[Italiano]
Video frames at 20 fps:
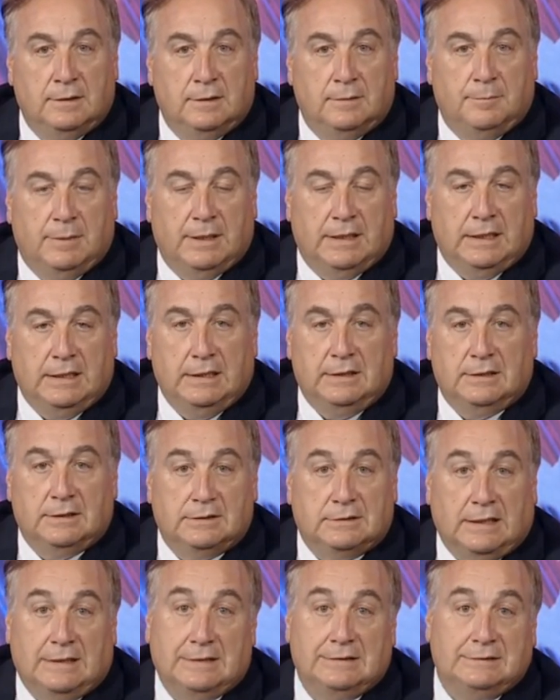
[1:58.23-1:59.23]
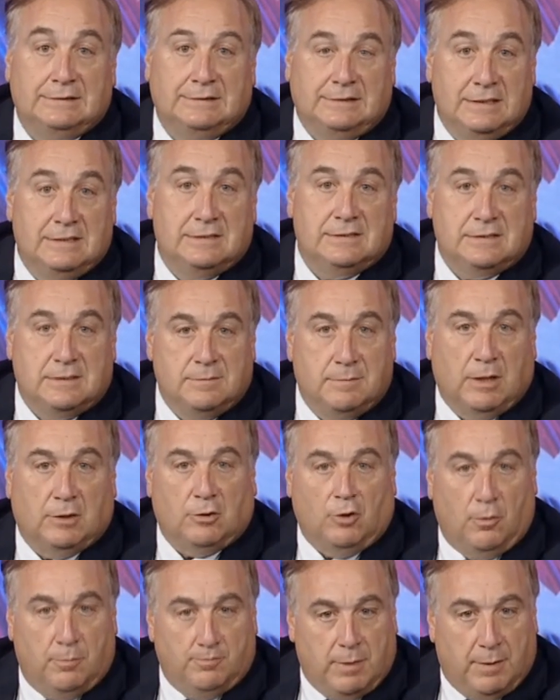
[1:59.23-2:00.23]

Perin, tantissima roba